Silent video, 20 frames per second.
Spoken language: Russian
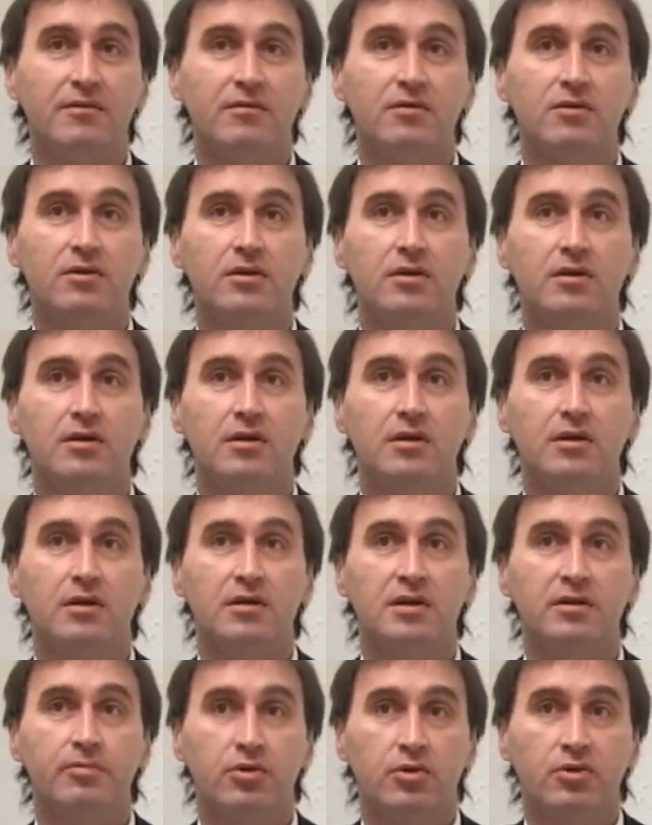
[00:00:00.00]
вот э,
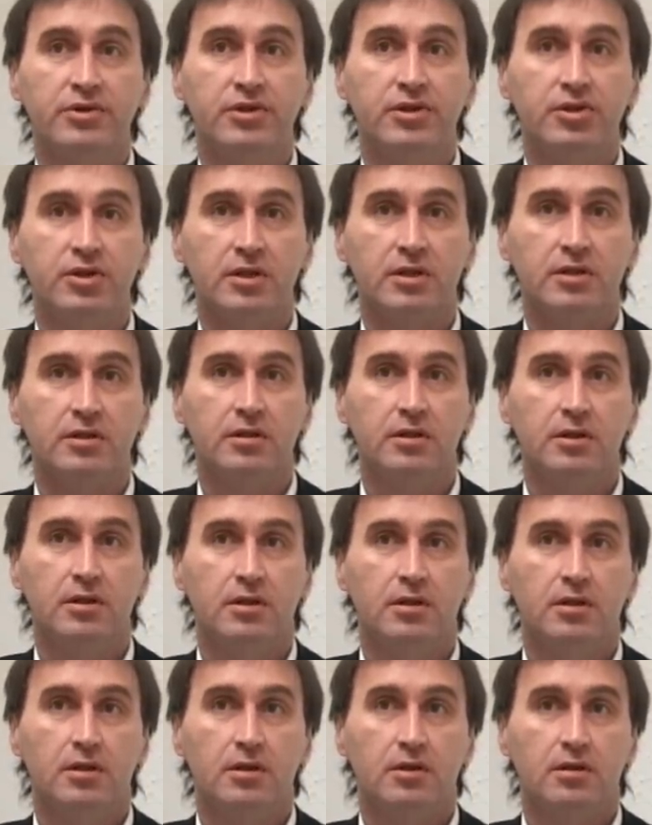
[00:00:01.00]
спрос сейчас
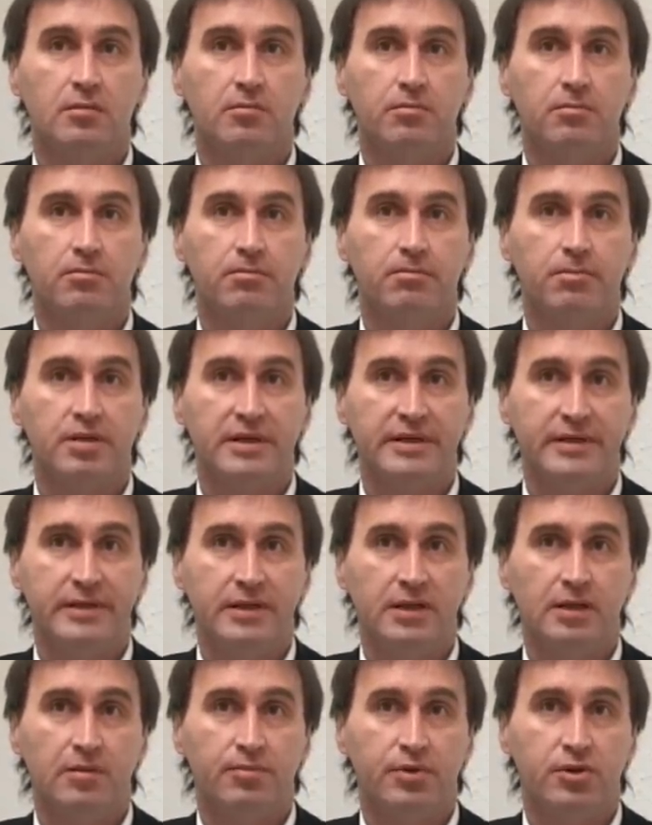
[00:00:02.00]

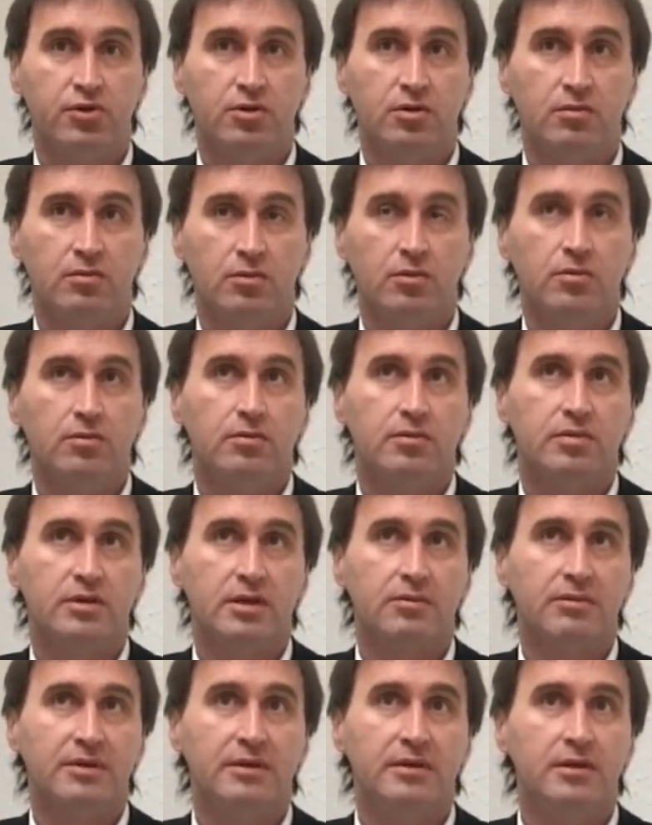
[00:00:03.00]
просел, причем, ну,
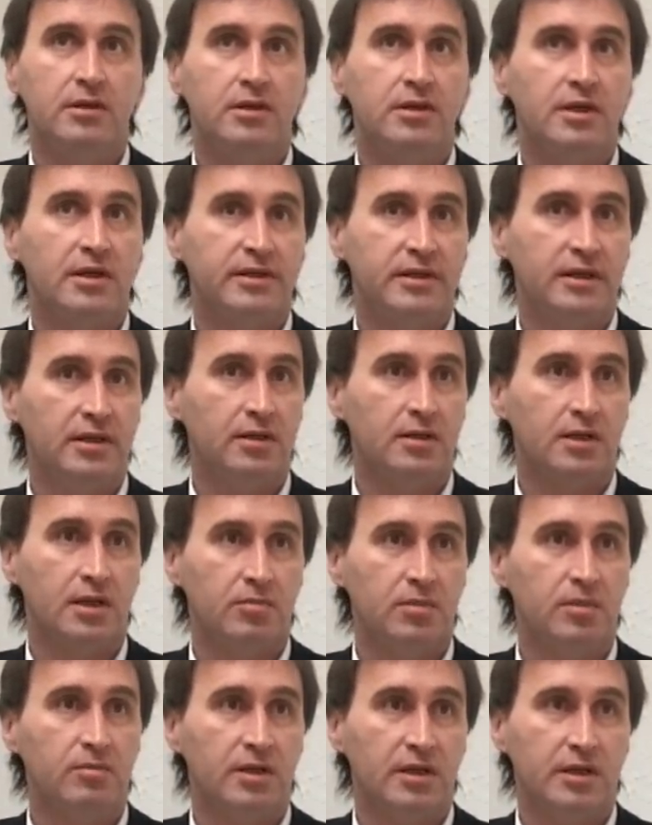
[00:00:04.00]
скажем так, не так сильно, как
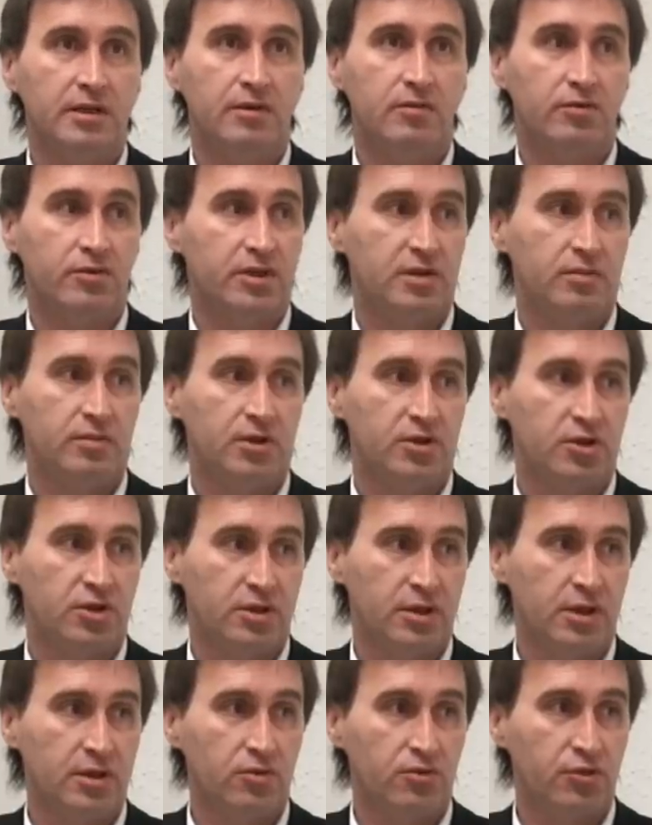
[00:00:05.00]
мы могли вот себе
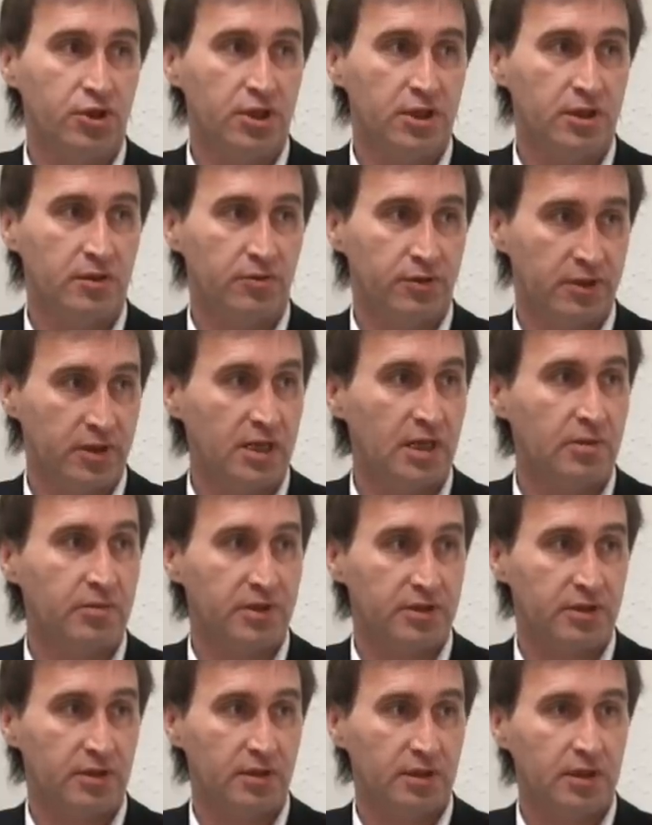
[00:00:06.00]
ожидать, учитывая uh-huh. вот
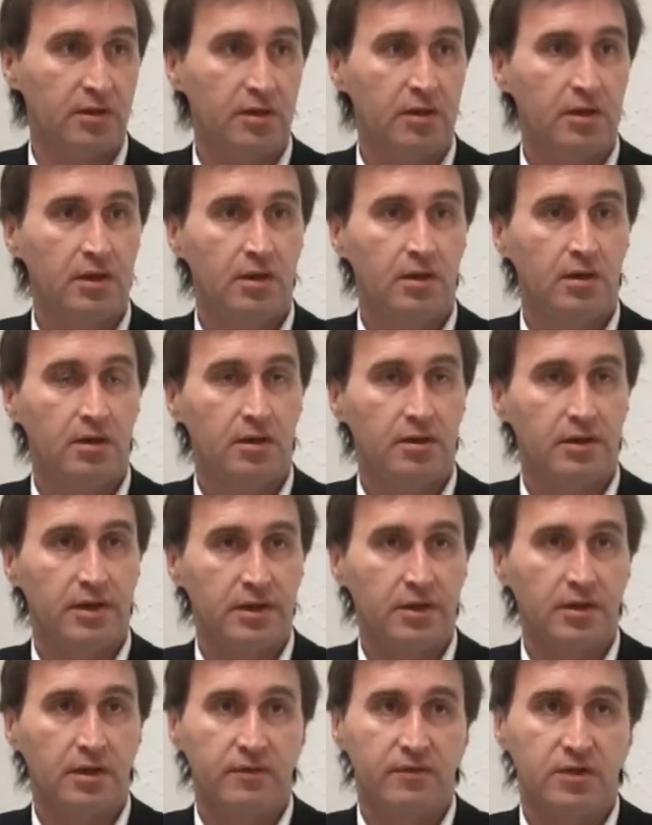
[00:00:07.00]
декабрьский, когда на
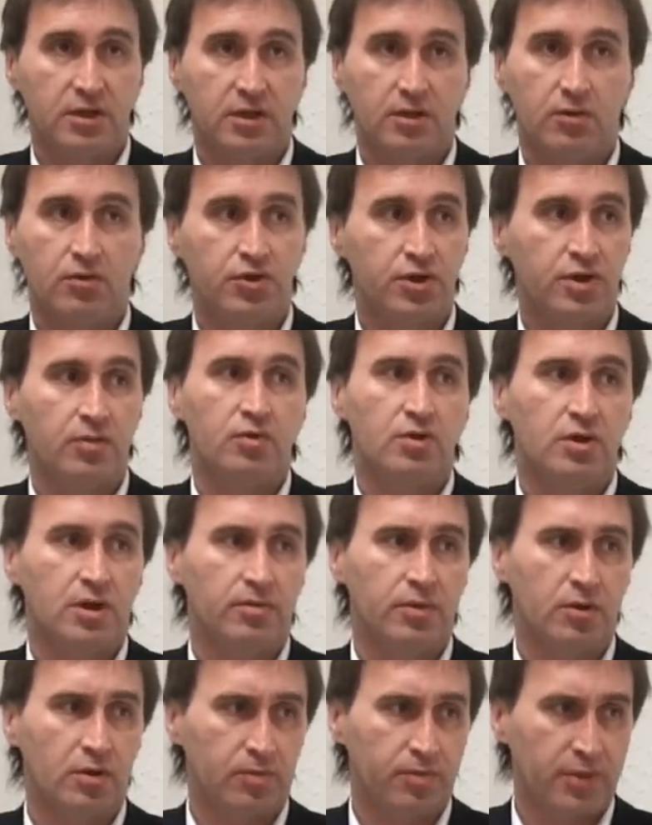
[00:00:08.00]
рынок вышло очень много
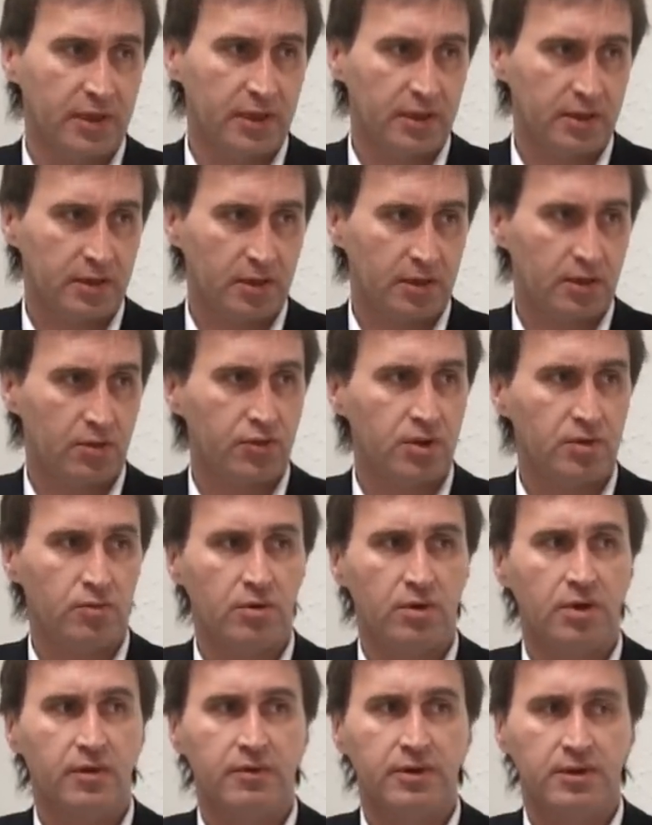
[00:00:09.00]
покупателей, когда очень
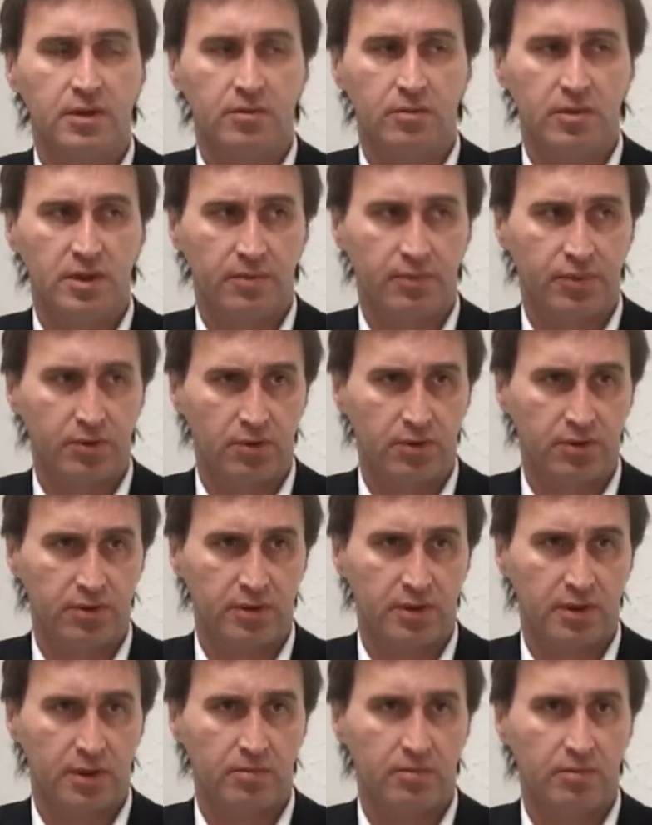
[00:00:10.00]
много квартир было
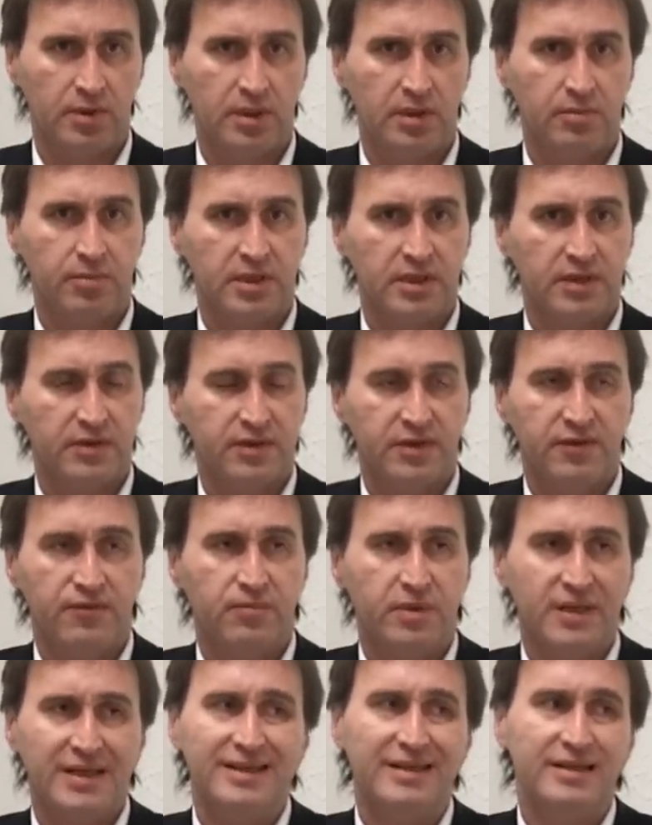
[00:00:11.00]
продано, там были продавцы в
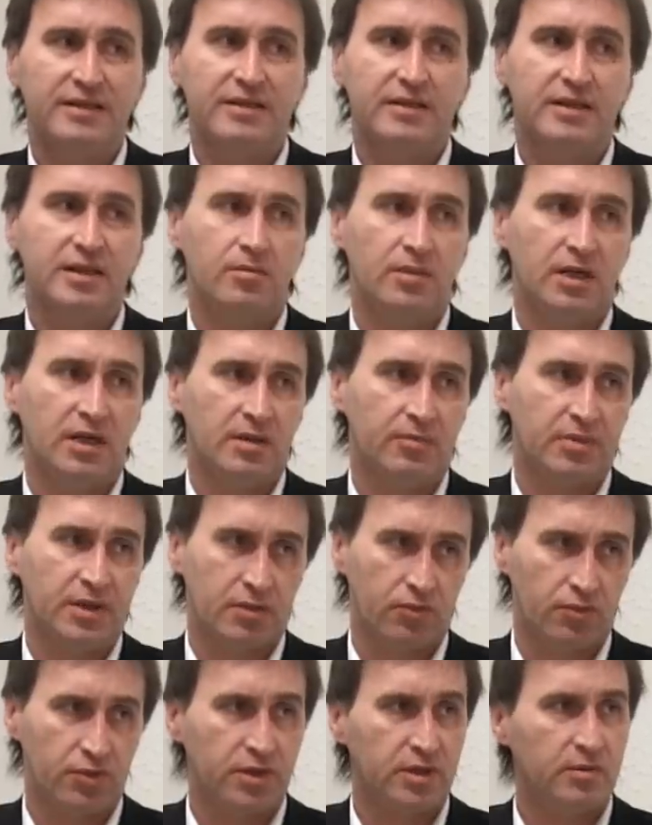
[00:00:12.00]
панике, снимали,
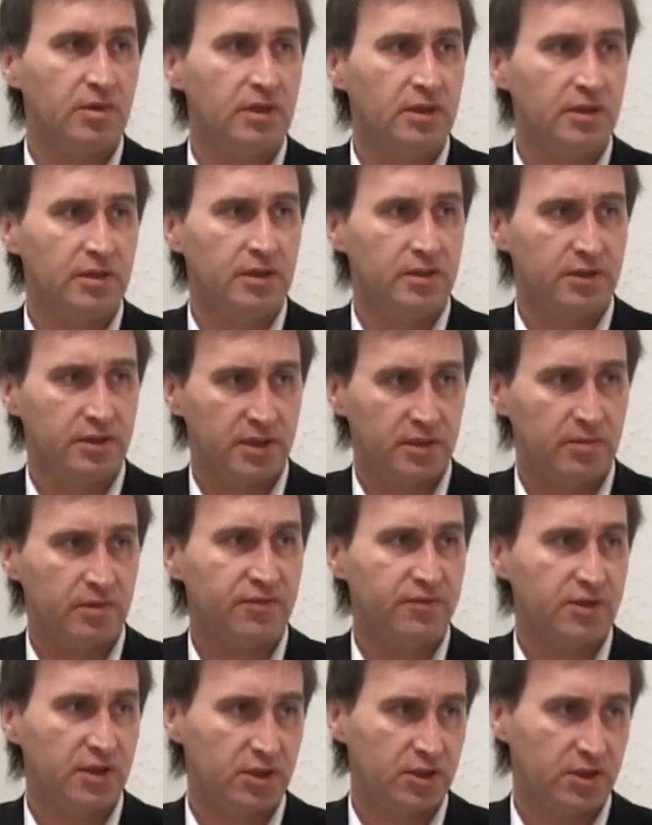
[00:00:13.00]
потому что не могли найти себе
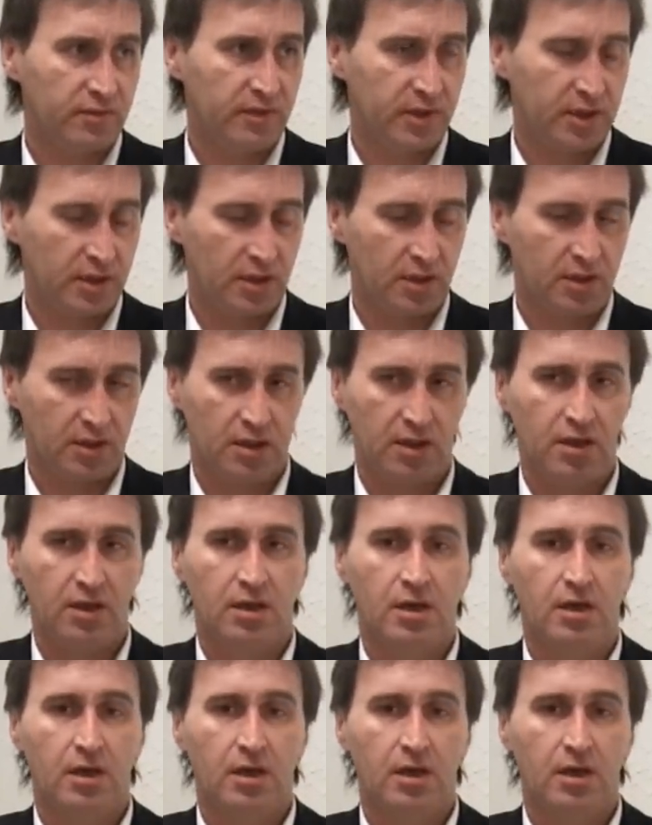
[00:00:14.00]
встречный вариант, да,